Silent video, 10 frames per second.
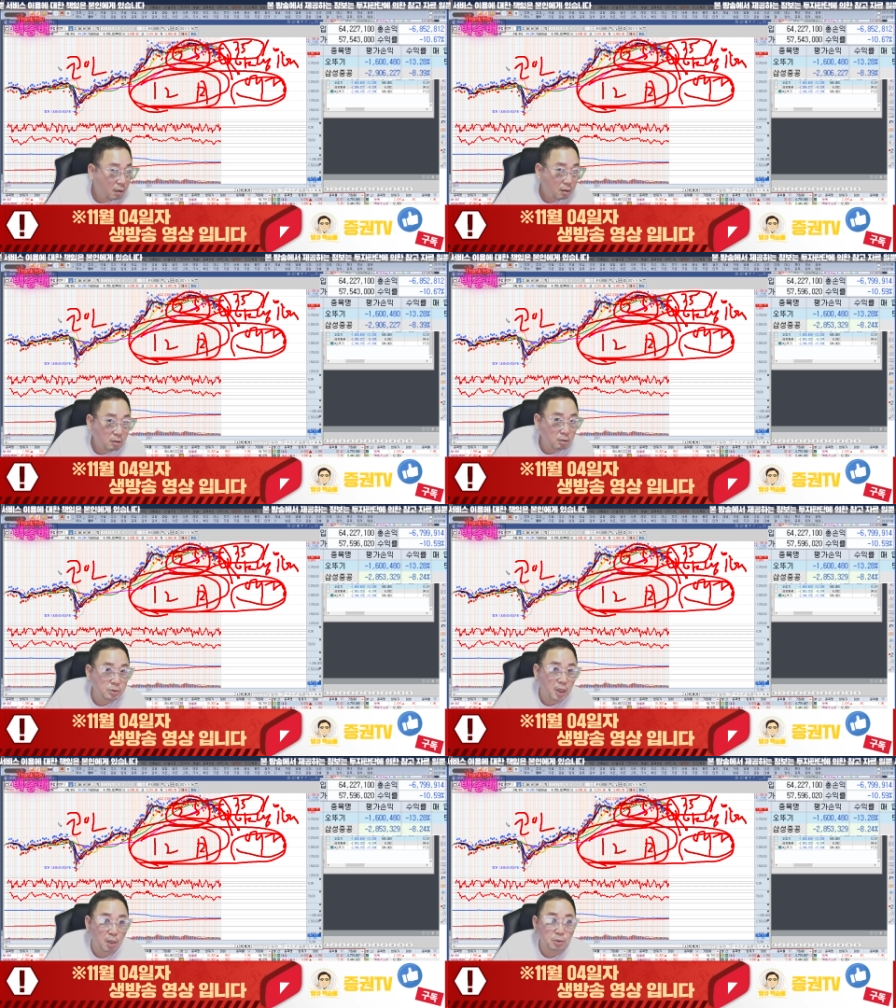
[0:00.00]
그러면
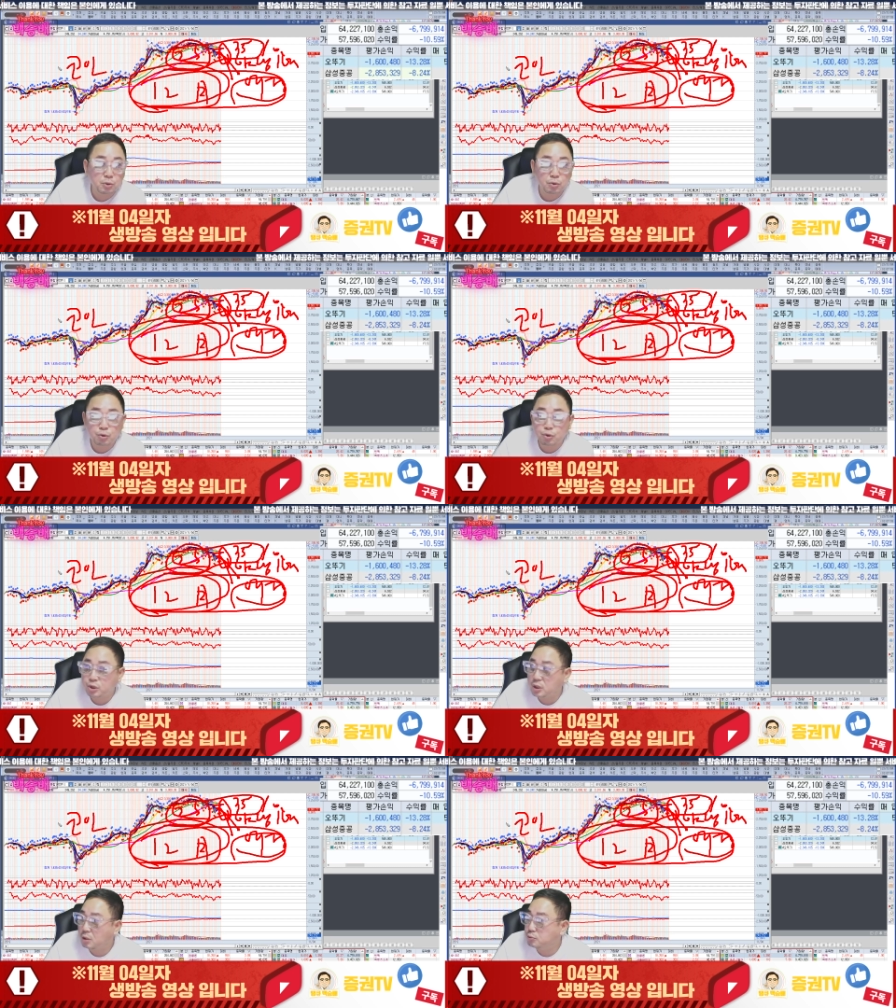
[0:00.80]
자연적으로
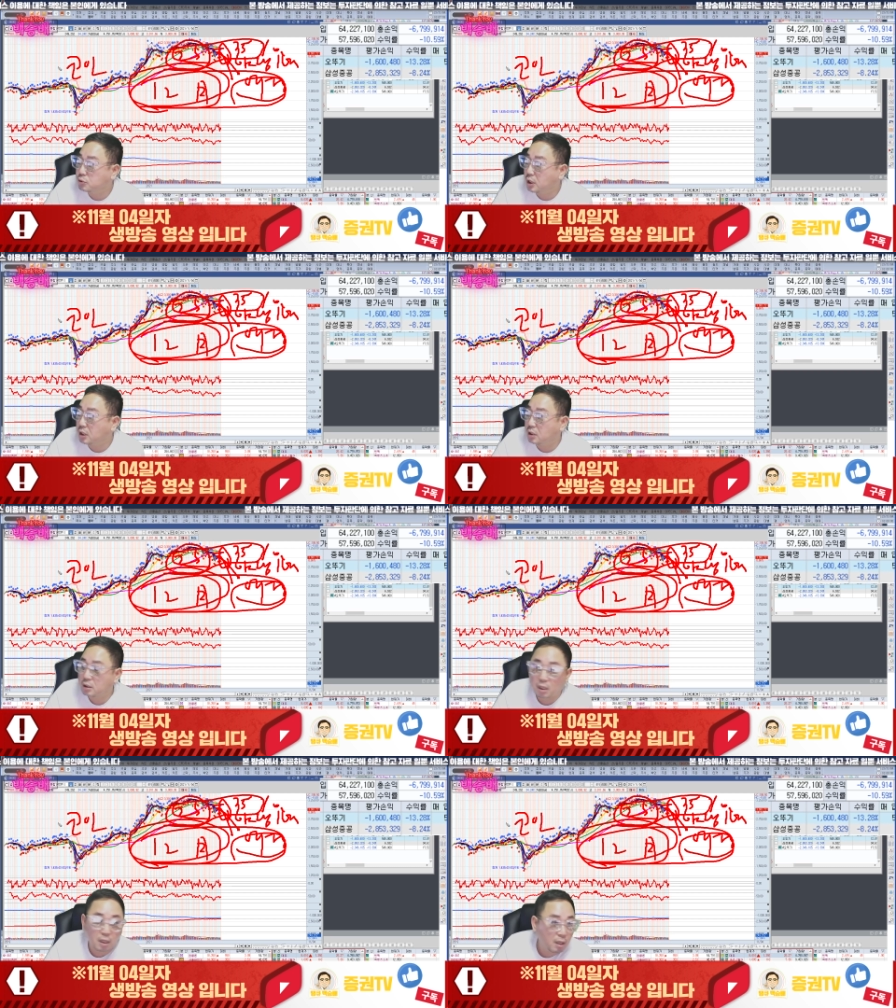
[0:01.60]
주식시장은
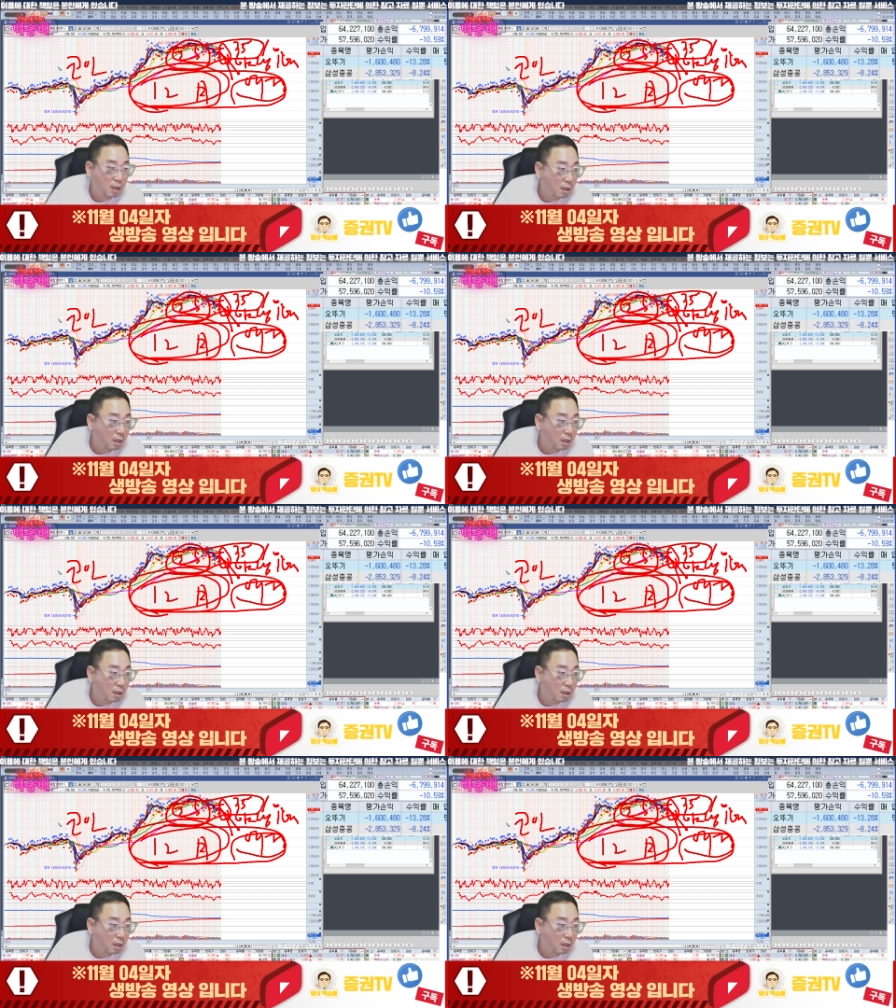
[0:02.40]
붕괴되는데